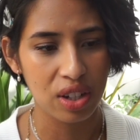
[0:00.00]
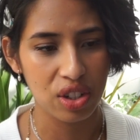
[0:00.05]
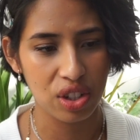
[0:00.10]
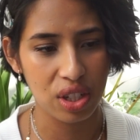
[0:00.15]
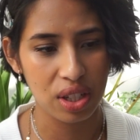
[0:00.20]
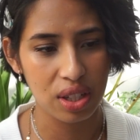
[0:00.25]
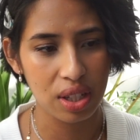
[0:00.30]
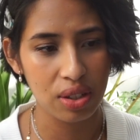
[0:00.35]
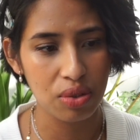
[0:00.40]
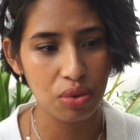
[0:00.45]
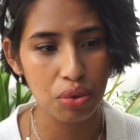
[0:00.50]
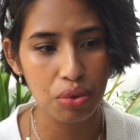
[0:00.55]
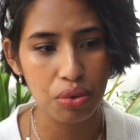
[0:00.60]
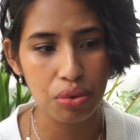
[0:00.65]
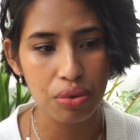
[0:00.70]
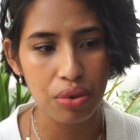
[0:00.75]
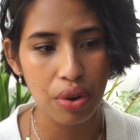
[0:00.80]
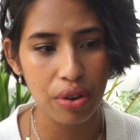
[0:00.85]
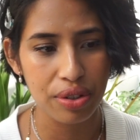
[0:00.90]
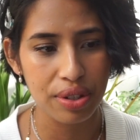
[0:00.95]
j'étais du
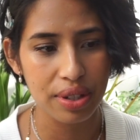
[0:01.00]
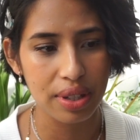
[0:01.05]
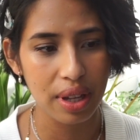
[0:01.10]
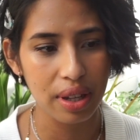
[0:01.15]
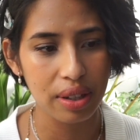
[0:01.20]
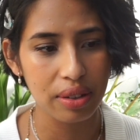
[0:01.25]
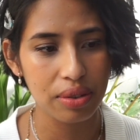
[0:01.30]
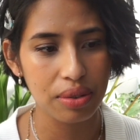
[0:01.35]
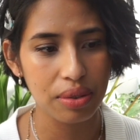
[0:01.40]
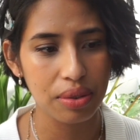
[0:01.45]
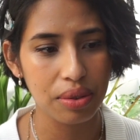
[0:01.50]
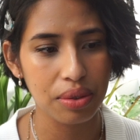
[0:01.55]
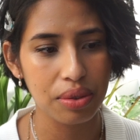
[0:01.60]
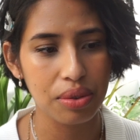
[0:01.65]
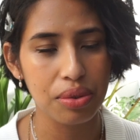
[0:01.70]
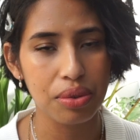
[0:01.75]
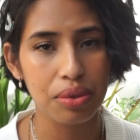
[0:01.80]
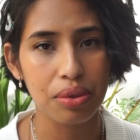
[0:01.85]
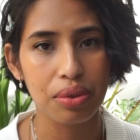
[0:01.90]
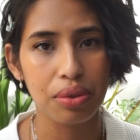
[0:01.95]
coup enceinte
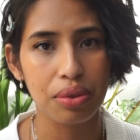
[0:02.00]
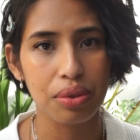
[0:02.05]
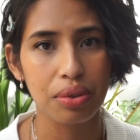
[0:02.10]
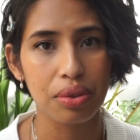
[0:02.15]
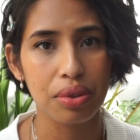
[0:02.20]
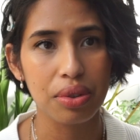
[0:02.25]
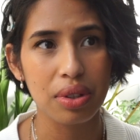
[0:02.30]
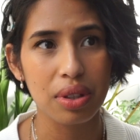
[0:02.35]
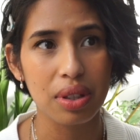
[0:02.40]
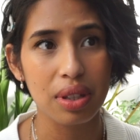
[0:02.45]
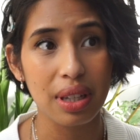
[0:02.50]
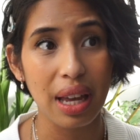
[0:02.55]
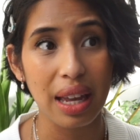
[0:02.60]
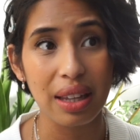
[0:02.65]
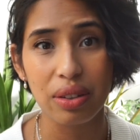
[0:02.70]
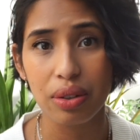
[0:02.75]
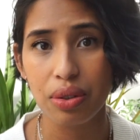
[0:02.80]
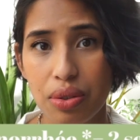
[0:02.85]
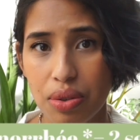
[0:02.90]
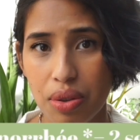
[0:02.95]
de
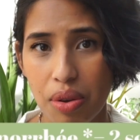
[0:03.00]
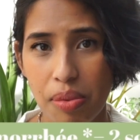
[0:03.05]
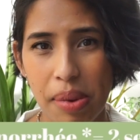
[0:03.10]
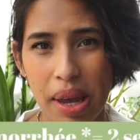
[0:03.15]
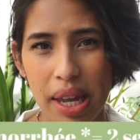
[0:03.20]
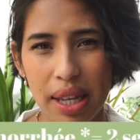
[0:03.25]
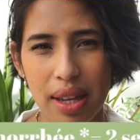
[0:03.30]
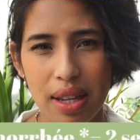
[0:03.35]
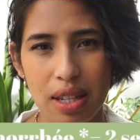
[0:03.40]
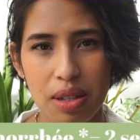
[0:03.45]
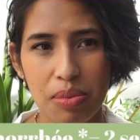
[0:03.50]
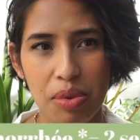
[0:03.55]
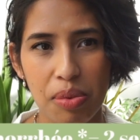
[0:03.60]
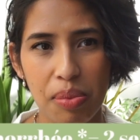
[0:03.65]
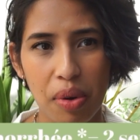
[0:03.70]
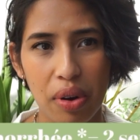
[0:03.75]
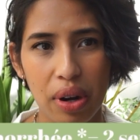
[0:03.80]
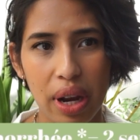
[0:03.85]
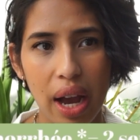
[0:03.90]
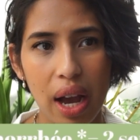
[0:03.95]
quatre semaines à ce
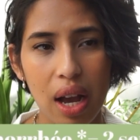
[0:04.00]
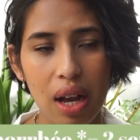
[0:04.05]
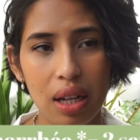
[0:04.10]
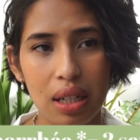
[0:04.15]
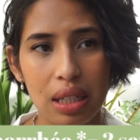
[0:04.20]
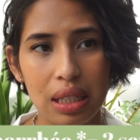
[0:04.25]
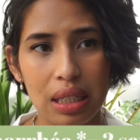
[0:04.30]
moment-là.